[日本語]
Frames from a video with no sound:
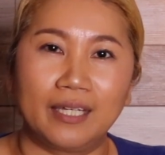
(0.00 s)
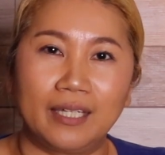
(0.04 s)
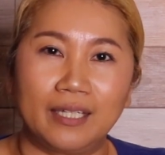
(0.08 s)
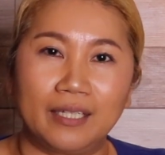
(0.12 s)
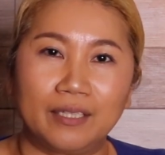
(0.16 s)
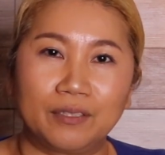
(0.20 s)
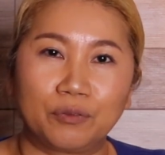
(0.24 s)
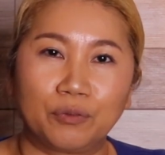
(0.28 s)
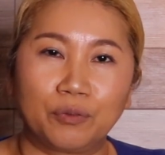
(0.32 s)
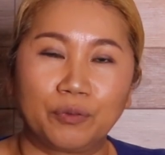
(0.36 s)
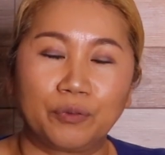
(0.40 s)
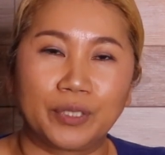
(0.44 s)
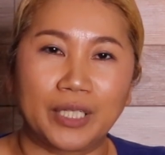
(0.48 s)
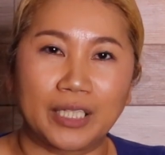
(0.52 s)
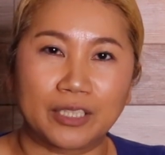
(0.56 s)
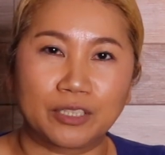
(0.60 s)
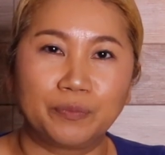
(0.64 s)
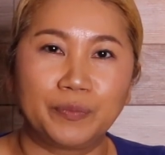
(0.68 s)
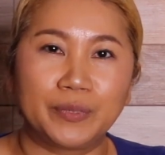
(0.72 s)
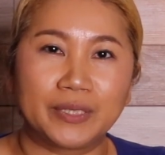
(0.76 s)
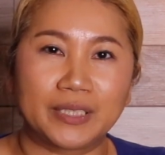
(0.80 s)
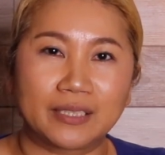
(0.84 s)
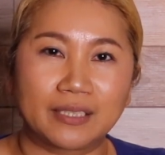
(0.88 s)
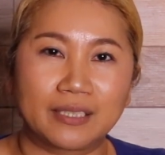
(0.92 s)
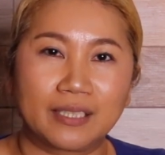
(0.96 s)
えーと、お
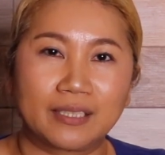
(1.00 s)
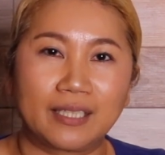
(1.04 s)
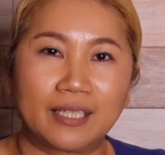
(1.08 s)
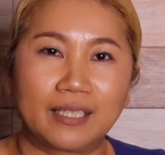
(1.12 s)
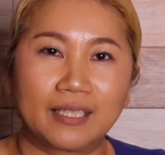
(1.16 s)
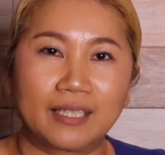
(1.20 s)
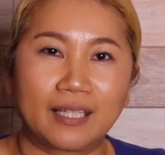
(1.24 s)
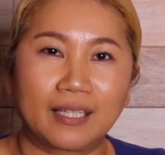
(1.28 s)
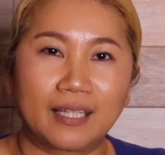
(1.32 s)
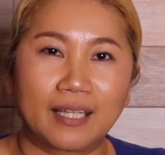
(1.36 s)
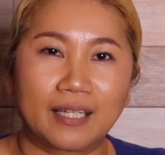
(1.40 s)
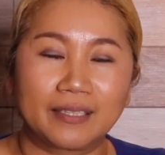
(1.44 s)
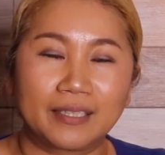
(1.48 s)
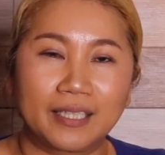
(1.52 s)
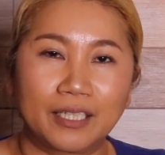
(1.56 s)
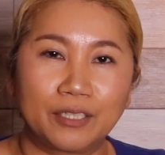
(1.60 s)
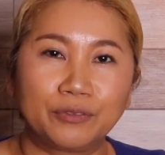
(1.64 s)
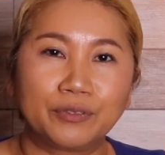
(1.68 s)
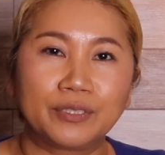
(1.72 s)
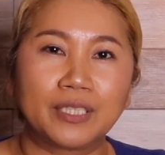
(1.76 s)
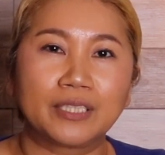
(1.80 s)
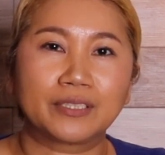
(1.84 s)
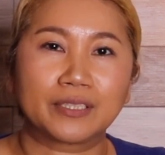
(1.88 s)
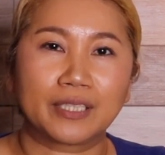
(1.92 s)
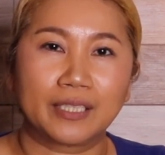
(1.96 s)
休みさせていただいて
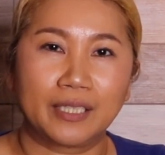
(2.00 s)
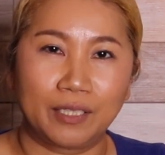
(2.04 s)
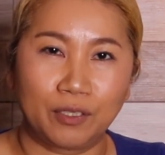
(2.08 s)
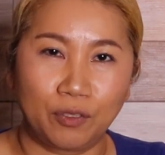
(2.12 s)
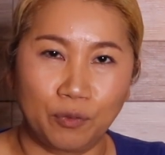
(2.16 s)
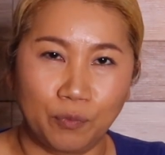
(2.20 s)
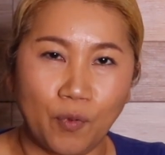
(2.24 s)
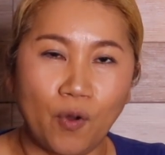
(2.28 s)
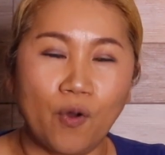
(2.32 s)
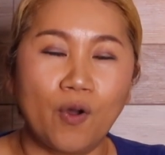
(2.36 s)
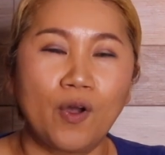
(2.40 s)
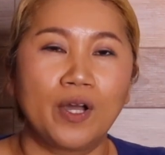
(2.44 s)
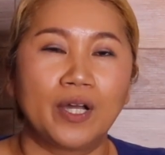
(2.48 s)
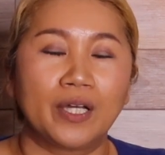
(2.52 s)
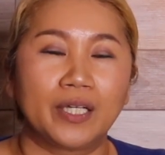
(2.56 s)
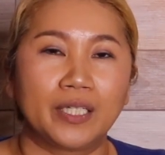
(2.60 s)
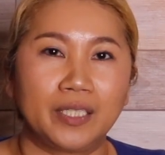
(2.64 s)
るんですけれども